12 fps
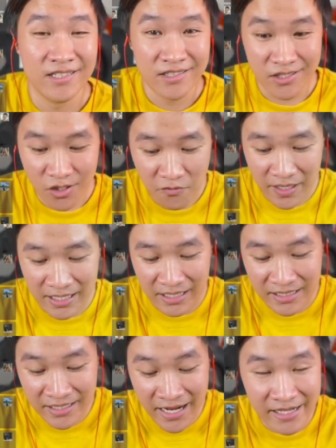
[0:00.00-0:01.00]
chứ không phải là
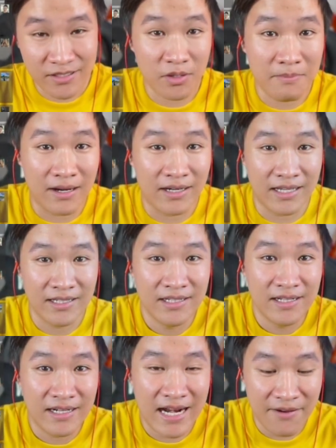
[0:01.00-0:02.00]
liên hệ xong rồi bảo là làm